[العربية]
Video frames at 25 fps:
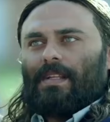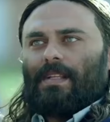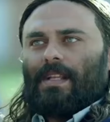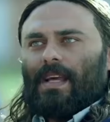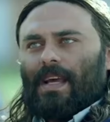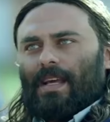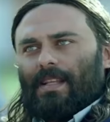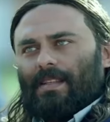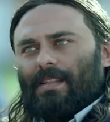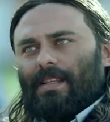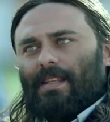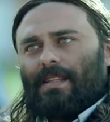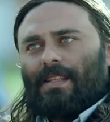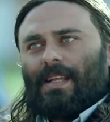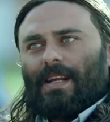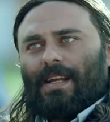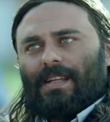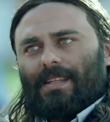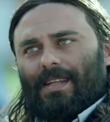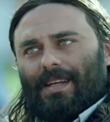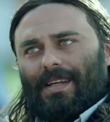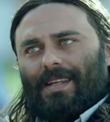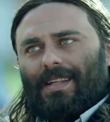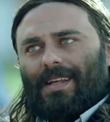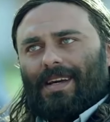نقي اتنين
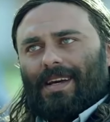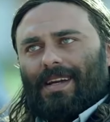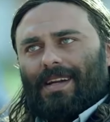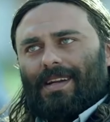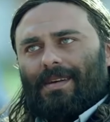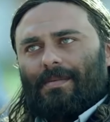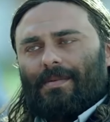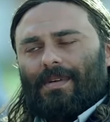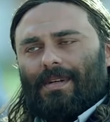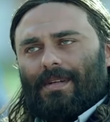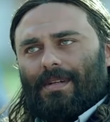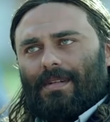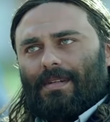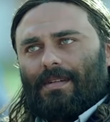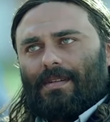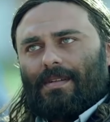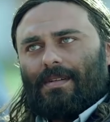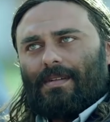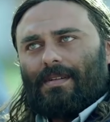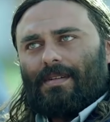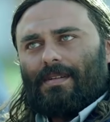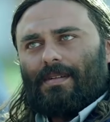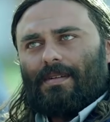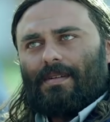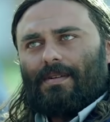تلاتة كده غلابة
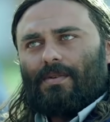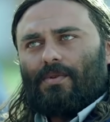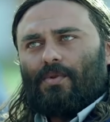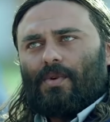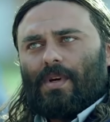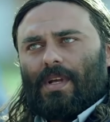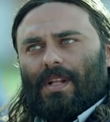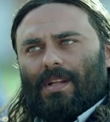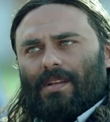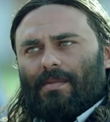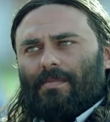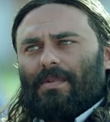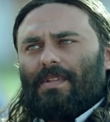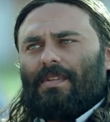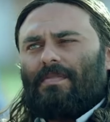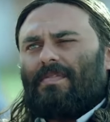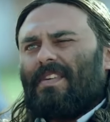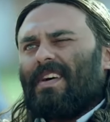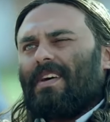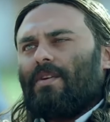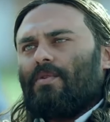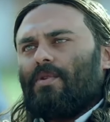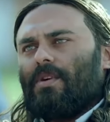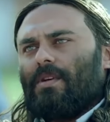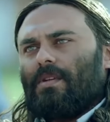وكلميني
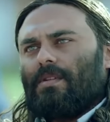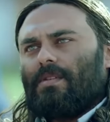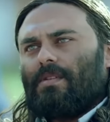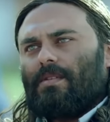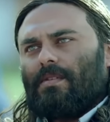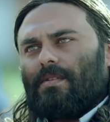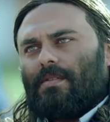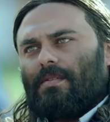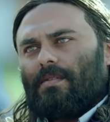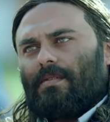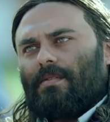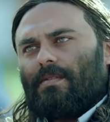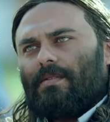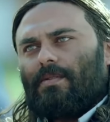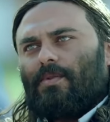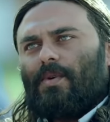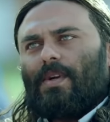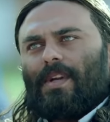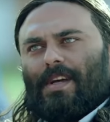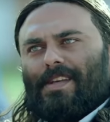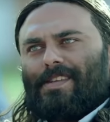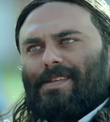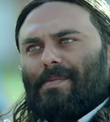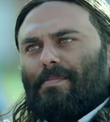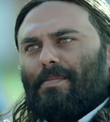في أي وقت
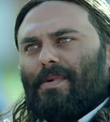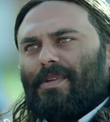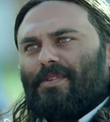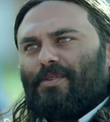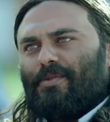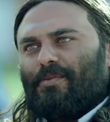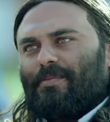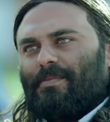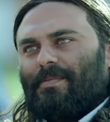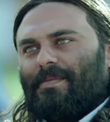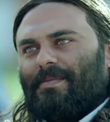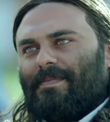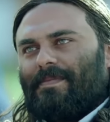وأنا هظبطها